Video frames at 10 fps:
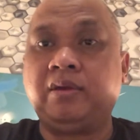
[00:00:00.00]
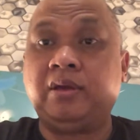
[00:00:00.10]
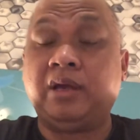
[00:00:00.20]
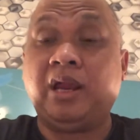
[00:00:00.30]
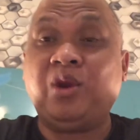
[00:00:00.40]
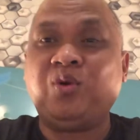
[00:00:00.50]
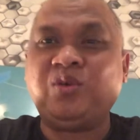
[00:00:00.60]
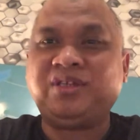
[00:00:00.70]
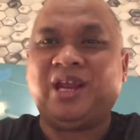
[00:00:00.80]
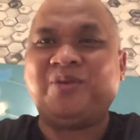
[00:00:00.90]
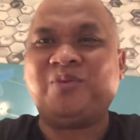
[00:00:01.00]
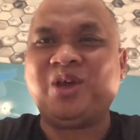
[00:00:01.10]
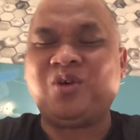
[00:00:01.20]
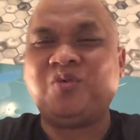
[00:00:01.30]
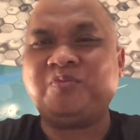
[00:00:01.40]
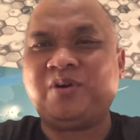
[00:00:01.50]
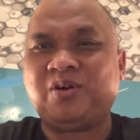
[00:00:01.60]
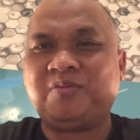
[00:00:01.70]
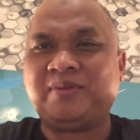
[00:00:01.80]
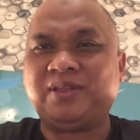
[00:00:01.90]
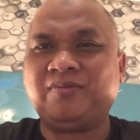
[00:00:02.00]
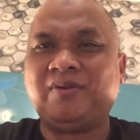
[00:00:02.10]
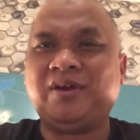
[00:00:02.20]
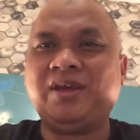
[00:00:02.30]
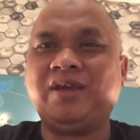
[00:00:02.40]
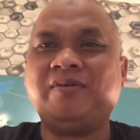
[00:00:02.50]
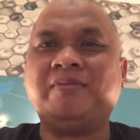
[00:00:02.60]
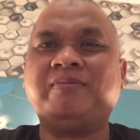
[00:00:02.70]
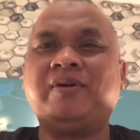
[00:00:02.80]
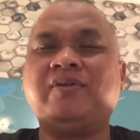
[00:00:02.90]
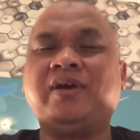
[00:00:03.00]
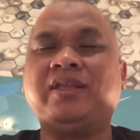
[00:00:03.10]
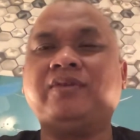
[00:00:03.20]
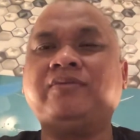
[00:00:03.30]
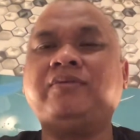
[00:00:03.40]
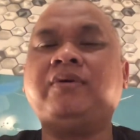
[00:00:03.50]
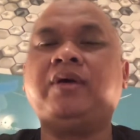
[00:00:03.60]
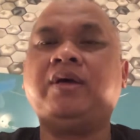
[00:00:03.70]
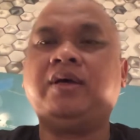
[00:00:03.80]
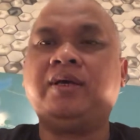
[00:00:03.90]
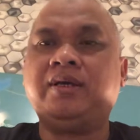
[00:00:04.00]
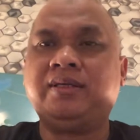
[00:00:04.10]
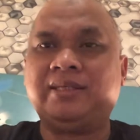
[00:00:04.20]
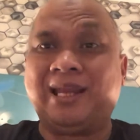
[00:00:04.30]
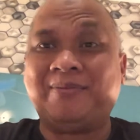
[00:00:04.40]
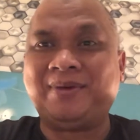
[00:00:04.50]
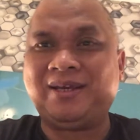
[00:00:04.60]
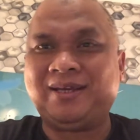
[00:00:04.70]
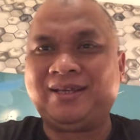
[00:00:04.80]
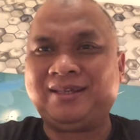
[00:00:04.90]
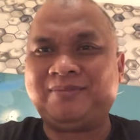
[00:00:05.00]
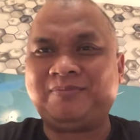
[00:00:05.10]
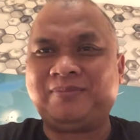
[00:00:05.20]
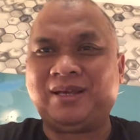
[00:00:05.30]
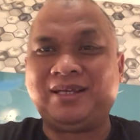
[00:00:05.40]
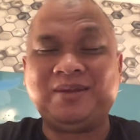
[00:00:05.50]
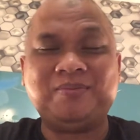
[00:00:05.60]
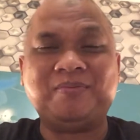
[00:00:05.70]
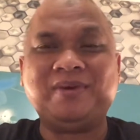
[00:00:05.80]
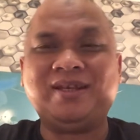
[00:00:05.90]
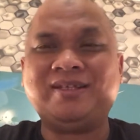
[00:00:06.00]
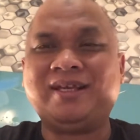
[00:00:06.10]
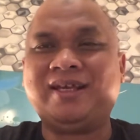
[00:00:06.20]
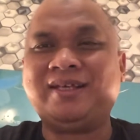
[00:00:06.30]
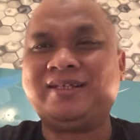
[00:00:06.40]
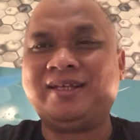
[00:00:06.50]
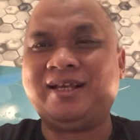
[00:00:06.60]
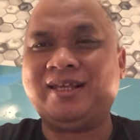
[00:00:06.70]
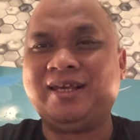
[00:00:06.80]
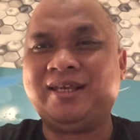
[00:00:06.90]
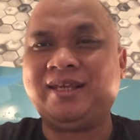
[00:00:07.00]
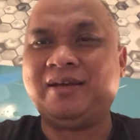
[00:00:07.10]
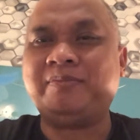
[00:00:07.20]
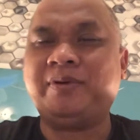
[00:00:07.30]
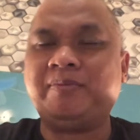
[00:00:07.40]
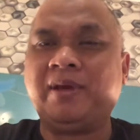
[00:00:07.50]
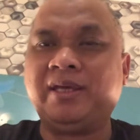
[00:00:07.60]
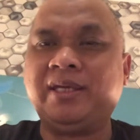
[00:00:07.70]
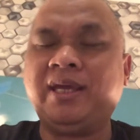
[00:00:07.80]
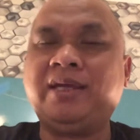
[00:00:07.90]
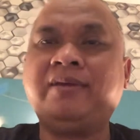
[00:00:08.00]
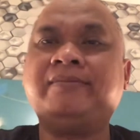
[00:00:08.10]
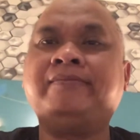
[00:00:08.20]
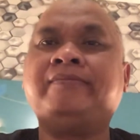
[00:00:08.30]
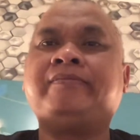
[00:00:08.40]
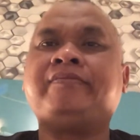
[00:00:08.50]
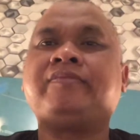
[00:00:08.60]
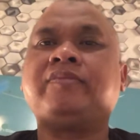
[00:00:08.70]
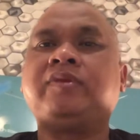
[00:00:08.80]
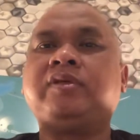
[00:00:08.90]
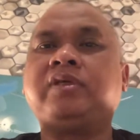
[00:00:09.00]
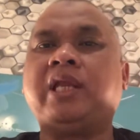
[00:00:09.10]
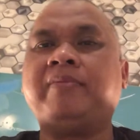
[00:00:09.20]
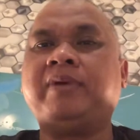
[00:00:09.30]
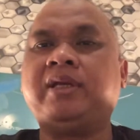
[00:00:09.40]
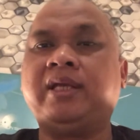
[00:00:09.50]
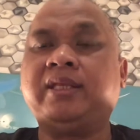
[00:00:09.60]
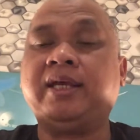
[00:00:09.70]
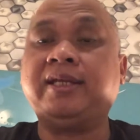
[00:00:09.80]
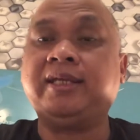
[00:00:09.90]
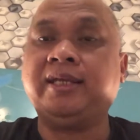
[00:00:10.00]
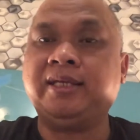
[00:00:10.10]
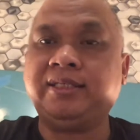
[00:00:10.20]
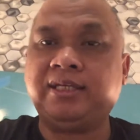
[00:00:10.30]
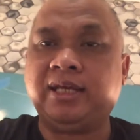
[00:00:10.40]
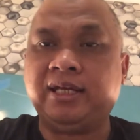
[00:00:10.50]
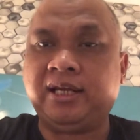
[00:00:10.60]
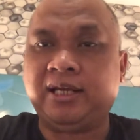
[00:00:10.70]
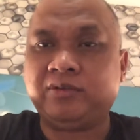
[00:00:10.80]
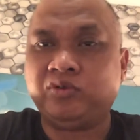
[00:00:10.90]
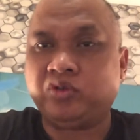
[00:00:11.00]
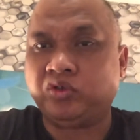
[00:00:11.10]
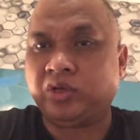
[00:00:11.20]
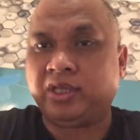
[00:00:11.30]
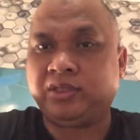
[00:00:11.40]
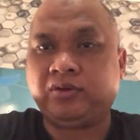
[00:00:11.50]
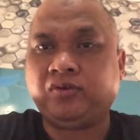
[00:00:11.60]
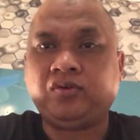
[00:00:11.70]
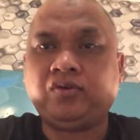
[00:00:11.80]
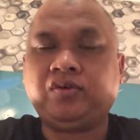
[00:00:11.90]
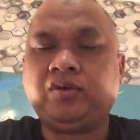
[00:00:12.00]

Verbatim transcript: halo assalamualaikum warahmatullahi wabarakatuh. Selamat pagi pemirsa sekalian yang berbahagia. Selamat datang di channel Agus Susanto